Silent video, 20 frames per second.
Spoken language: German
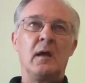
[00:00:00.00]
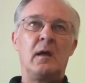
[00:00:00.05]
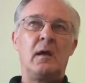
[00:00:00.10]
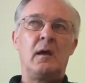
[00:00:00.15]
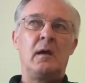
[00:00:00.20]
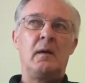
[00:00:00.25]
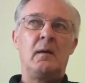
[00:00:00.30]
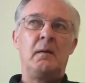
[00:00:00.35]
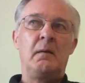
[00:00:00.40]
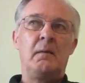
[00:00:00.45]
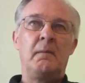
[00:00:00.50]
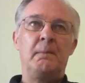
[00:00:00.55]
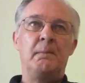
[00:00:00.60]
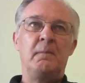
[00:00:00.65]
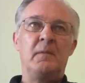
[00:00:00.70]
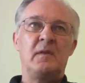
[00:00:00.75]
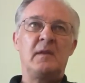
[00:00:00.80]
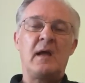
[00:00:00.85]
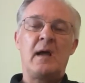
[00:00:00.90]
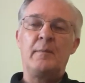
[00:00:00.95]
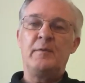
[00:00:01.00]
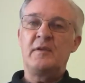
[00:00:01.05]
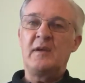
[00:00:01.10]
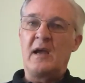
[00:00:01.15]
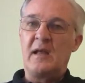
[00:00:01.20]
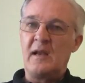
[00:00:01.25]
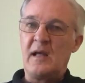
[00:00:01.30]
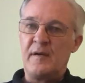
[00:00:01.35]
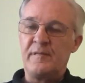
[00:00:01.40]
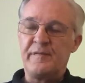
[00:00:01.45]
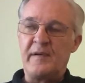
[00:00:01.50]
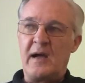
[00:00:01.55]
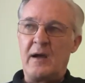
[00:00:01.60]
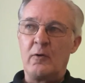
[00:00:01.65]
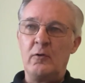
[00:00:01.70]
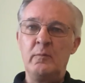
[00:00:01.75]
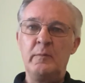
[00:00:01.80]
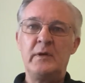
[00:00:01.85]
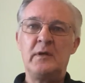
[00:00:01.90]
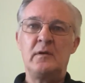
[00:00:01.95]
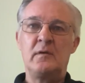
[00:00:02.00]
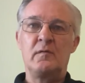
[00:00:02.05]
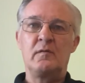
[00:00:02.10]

da habe ich keine Erfahrung mit.